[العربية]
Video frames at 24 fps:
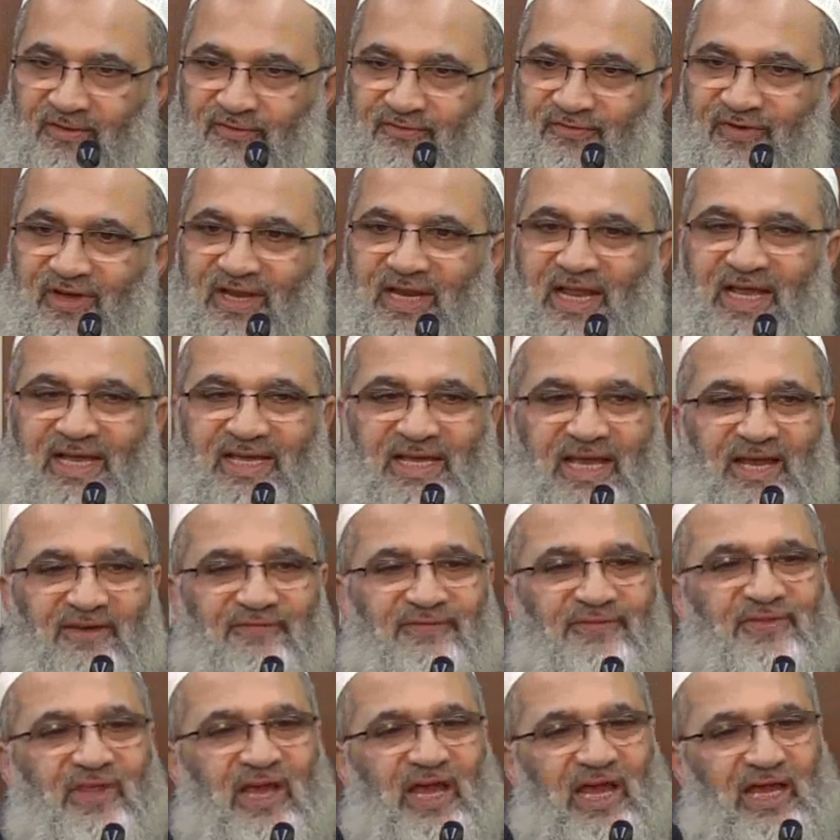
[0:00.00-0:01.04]
فلا
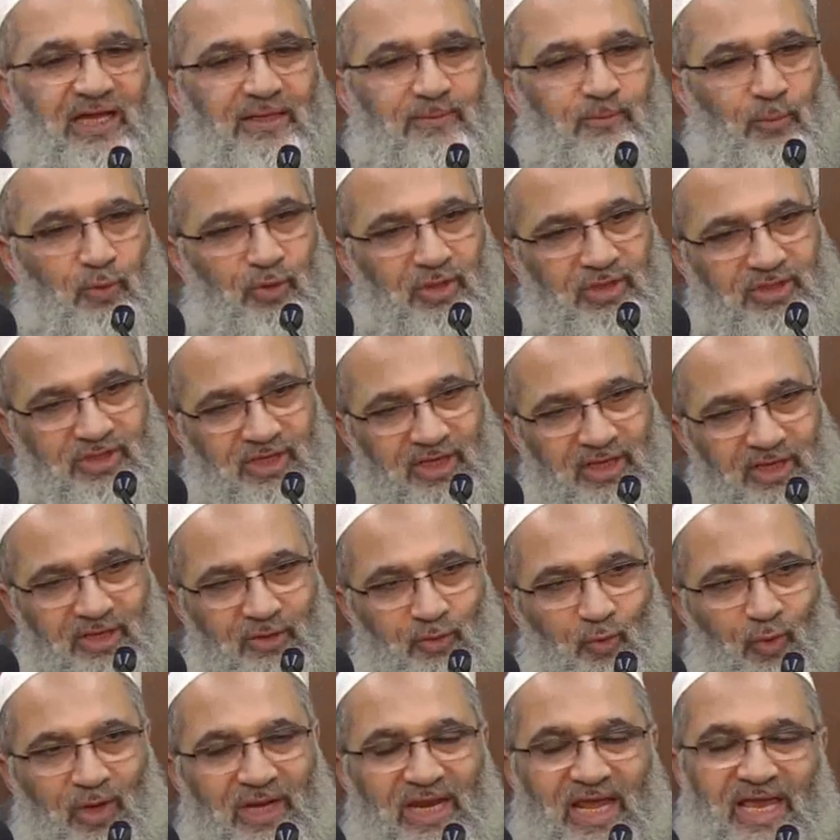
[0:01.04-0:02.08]
يفنى عن ملكه
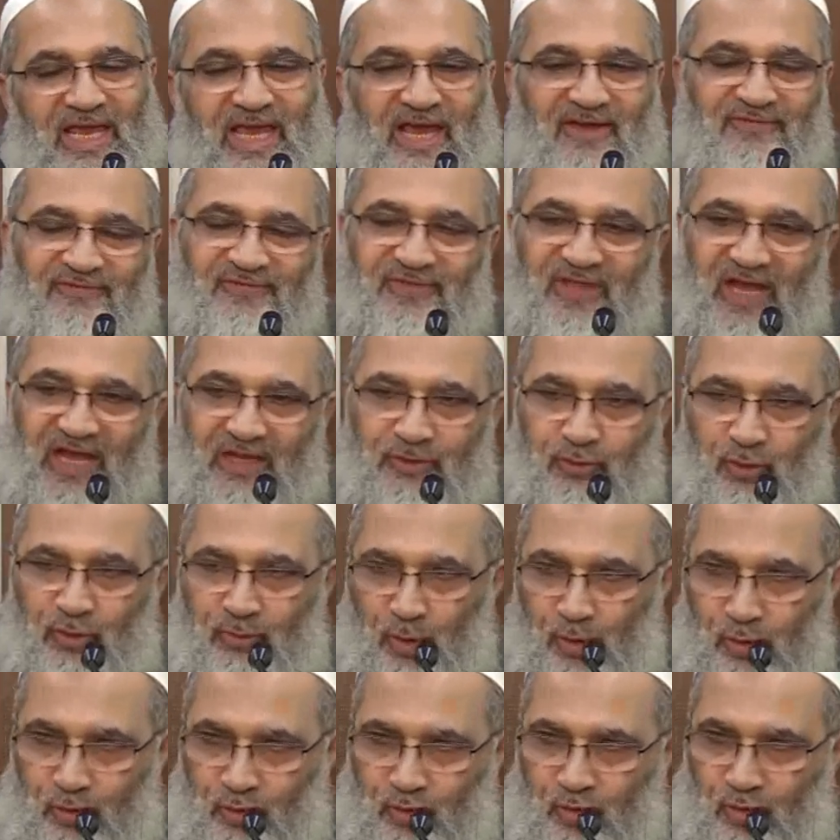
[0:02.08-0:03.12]
ولا يفنى
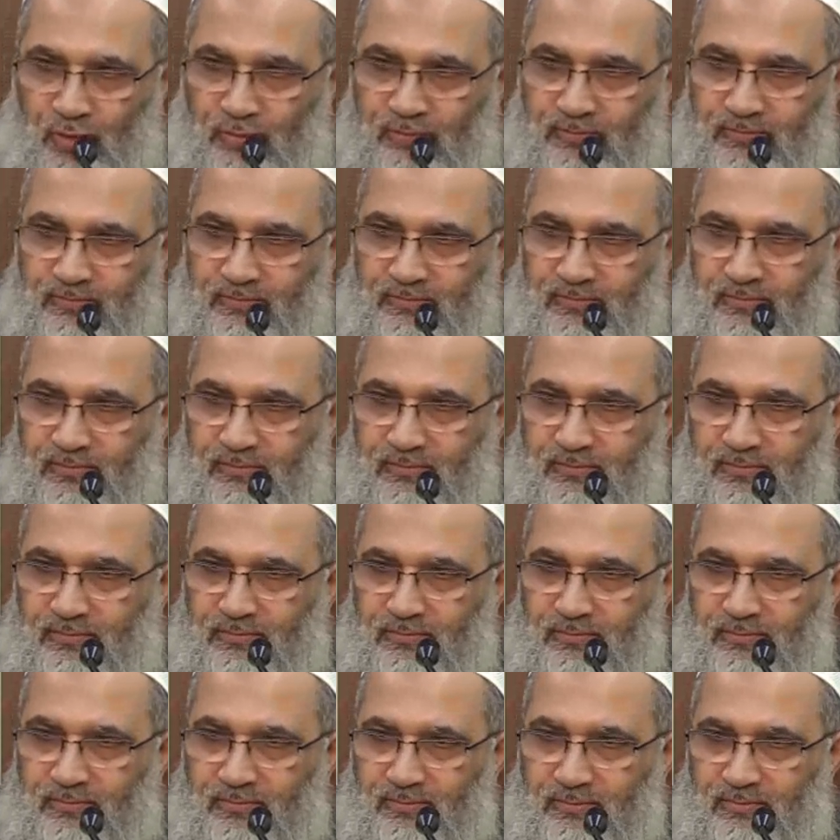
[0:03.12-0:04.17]
عنه ملكه
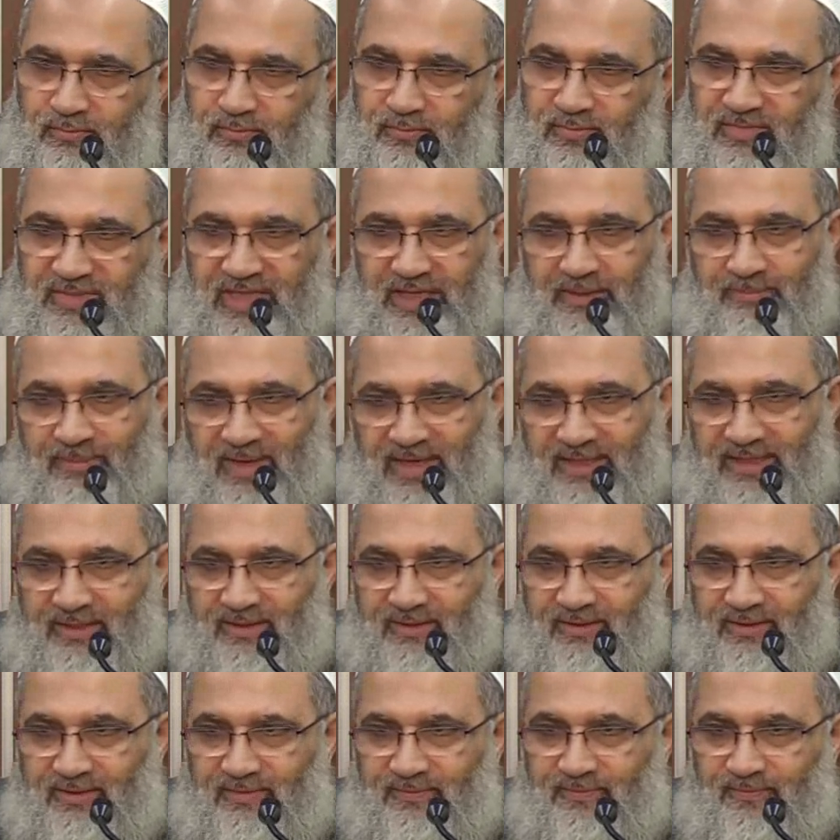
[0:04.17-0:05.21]
ده
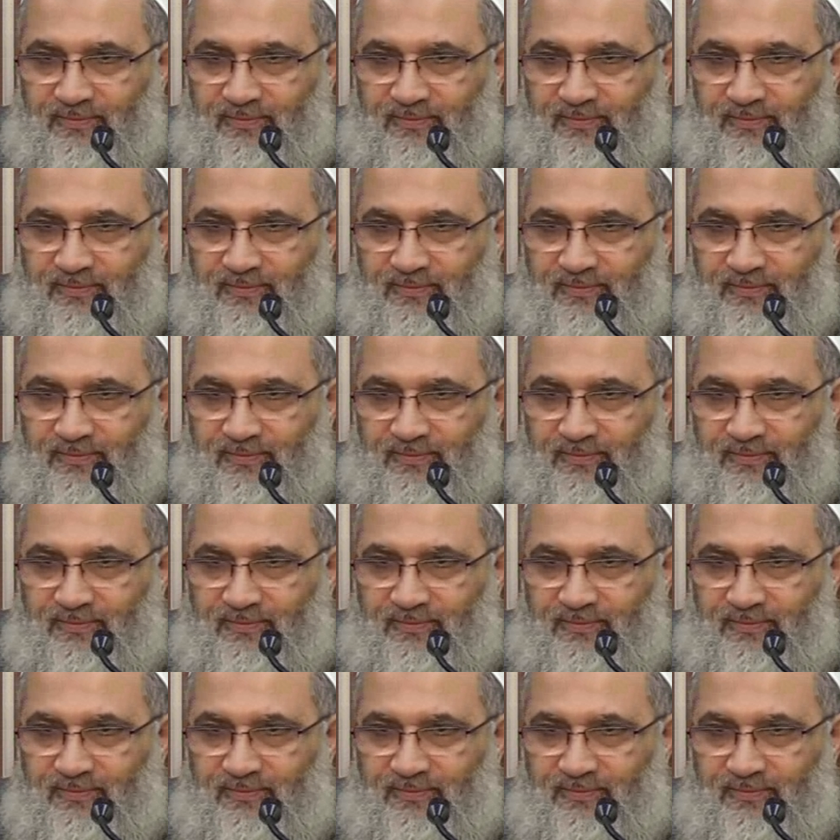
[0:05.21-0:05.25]
الملك